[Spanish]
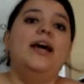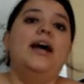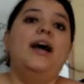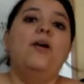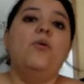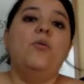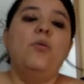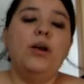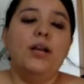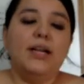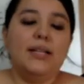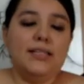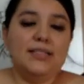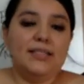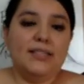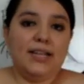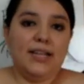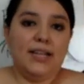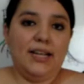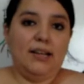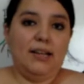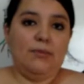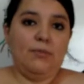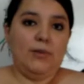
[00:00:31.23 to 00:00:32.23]

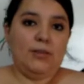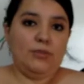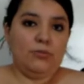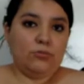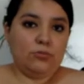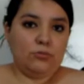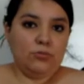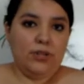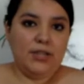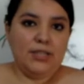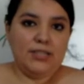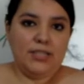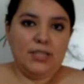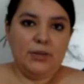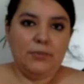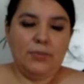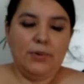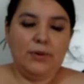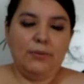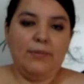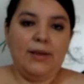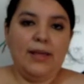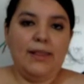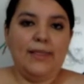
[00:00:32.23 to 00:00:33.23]
acuérdense que la mayúscula
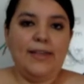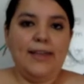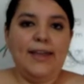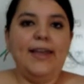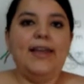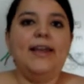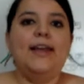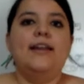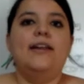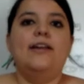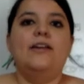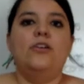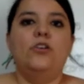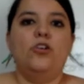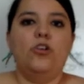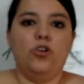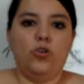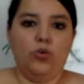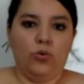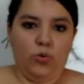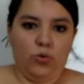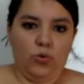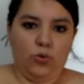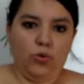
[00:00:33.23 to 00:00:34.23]
siempre va de
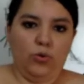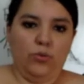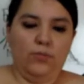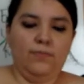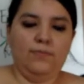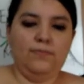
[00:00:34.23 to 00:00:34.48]
rojo,